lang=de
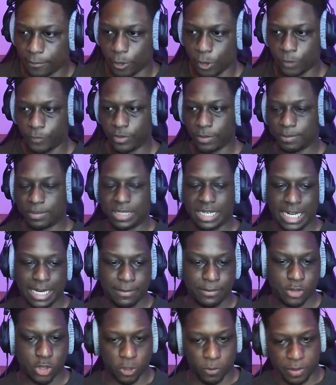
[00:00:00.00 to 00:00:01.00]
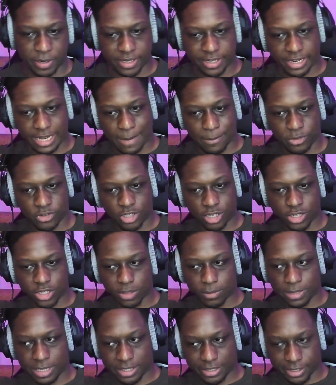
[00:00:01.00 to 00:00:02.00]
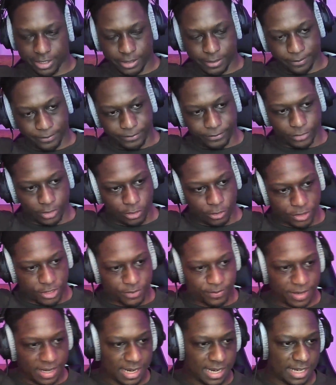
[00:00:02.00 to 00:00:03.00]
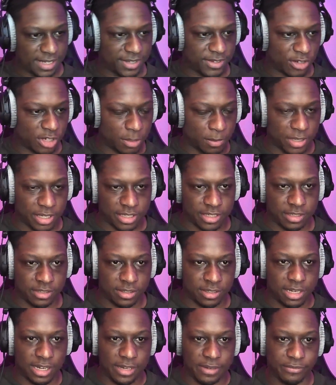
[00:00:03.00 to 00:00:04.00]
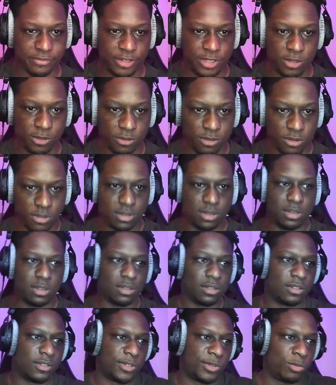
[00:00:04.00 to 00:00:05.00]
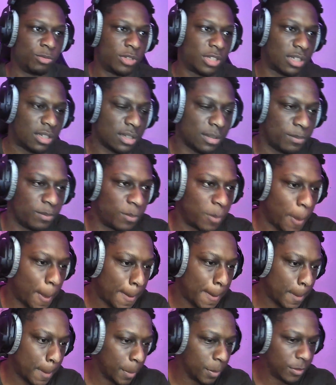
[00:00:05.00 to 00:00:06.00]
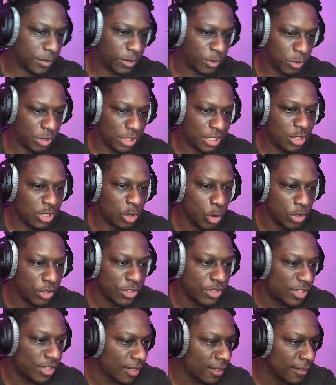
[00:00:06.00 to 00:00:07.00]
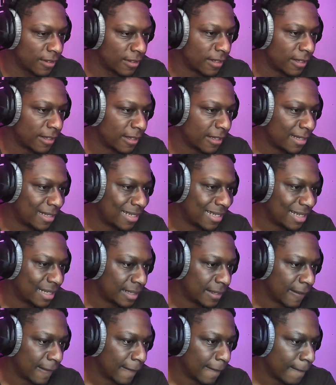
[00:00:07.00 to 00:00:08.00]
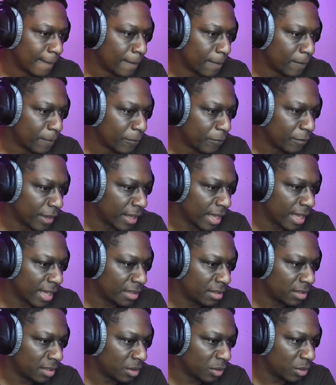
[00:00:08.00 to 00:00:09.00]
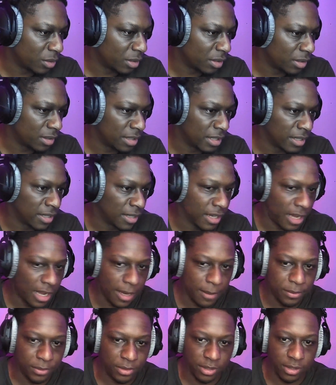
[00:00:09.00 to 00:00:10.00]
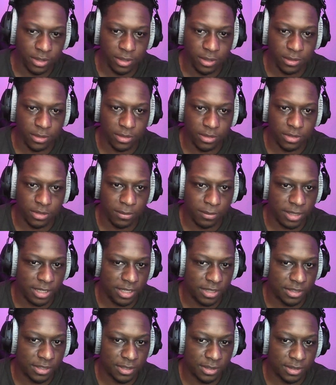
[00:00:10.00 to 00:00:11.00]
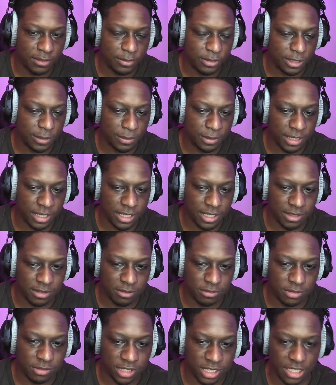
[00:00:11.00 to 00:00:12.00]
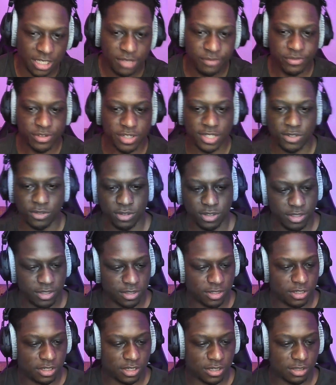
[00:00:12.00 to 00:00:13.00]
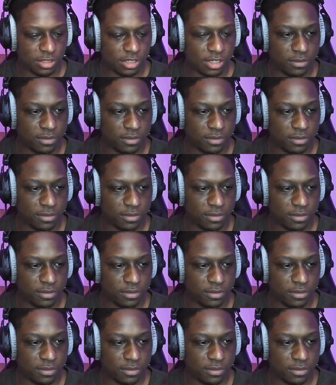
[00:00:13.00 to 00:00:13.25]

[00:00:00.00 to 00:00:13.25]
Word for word: wir bleiben noch bei der Rammstein-Thematik. Und zwar hat Solmecke ein Video der, ähm, den jüngsten Veränderungen innerhalb der Thematik gebracht. Und da gehen wir natürlich direkt rein.